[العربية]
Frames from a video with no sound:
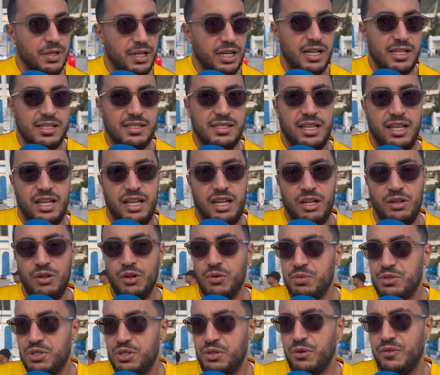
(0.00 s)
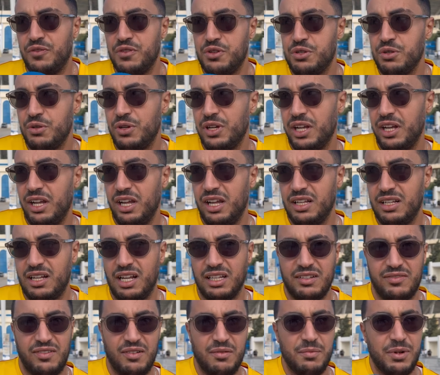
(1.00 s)
با زي اليوم تشوف الجوارات
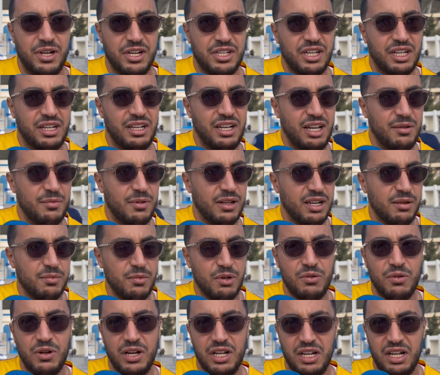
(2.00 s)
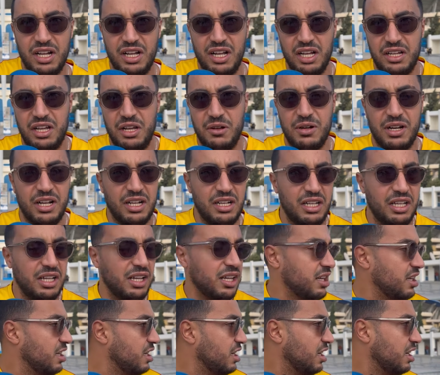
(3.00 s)
خاطر فهم برشا كلام على مكوانا يحكيو عليه
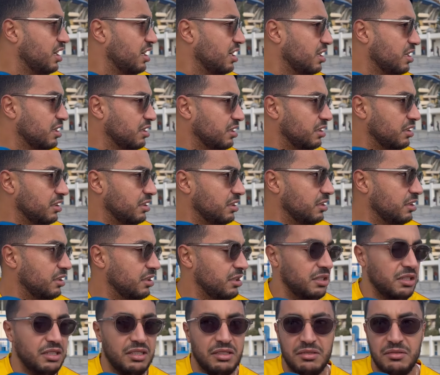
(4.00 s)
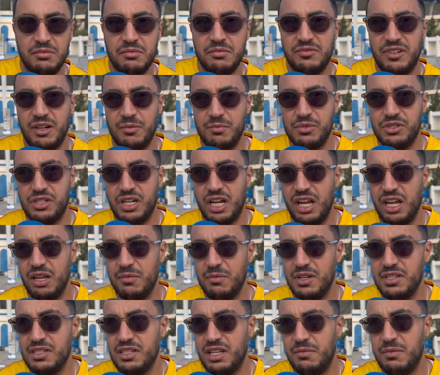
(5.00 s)
آه، فهم شيء
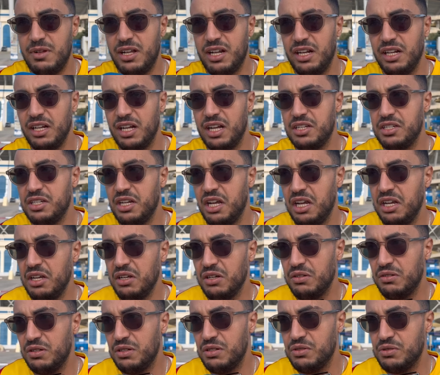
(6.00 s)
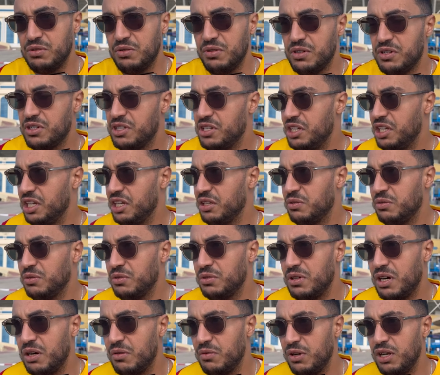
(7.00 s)
مازال ما رينا شيء هو جور جديد
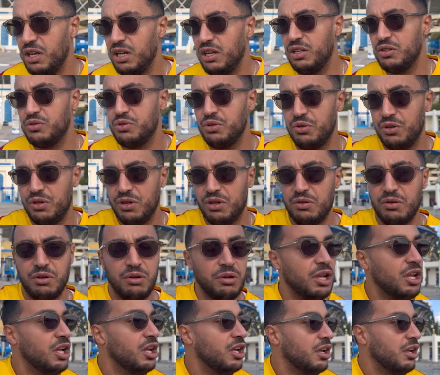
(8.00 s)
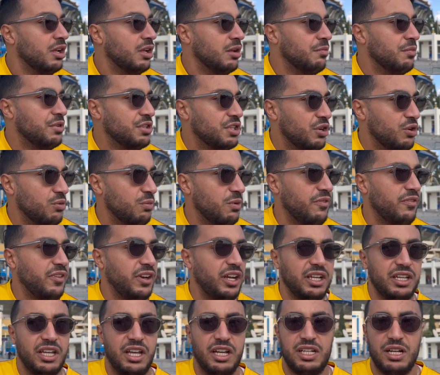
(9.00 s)
واول جور من جنوب
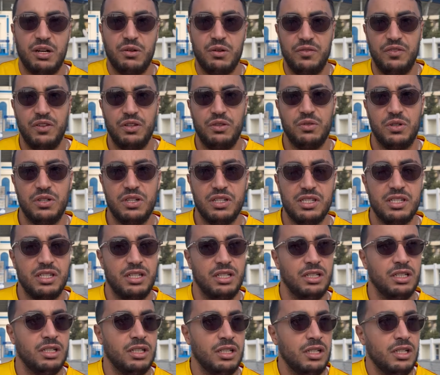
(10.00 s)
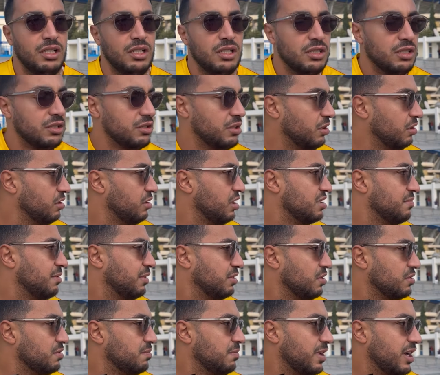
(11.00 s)
افريقيا كور في تونس دونك
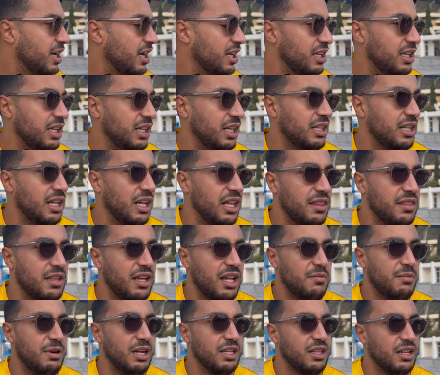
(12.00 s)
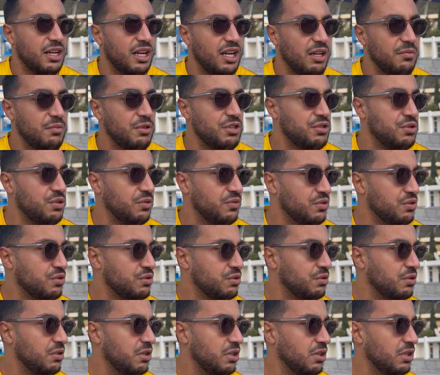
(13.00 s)
لازمك تصبر عليه ثلاثة أربعة راح باش تشوف
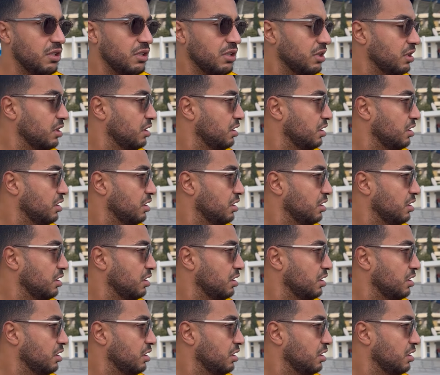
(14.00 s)
الجوار